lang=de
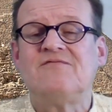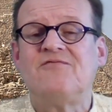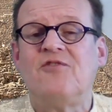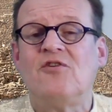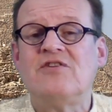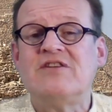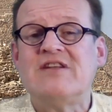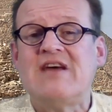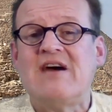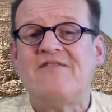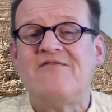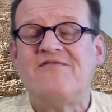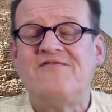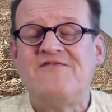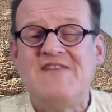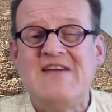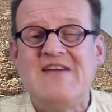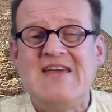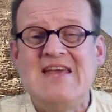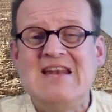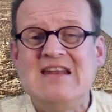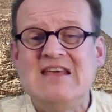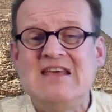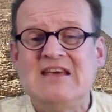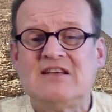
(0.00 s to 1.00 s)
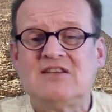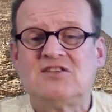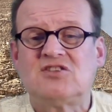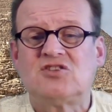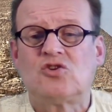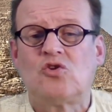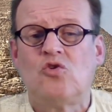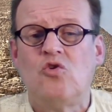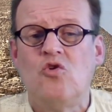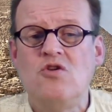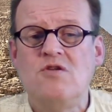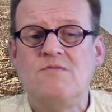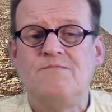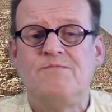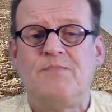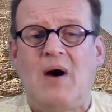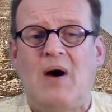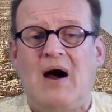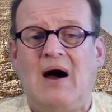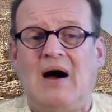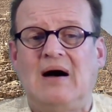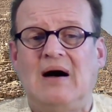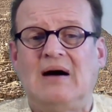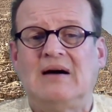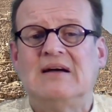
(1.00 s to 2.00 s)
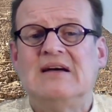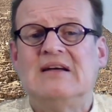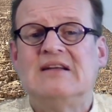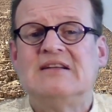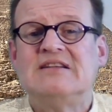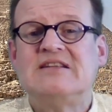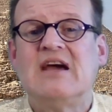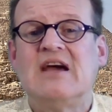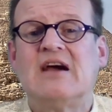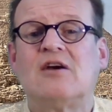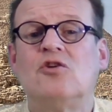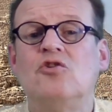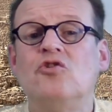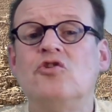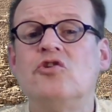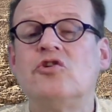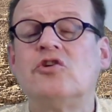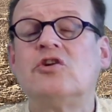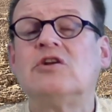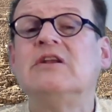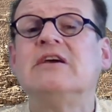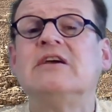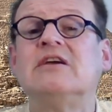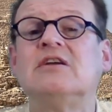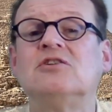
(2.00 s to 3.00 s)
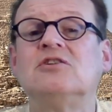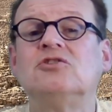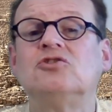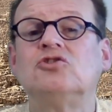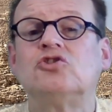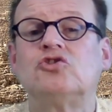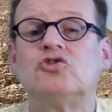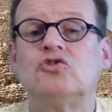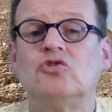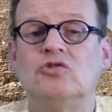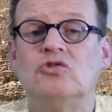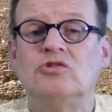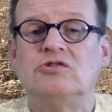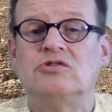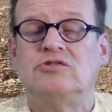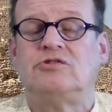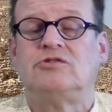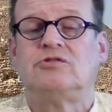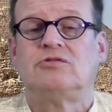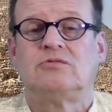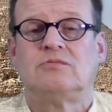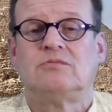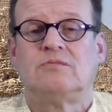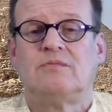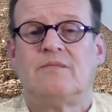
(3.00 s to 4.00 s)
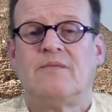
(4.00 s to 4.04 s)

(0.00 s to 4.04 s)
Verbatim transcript: von der Felix Culpa, der glücklichen Schuld.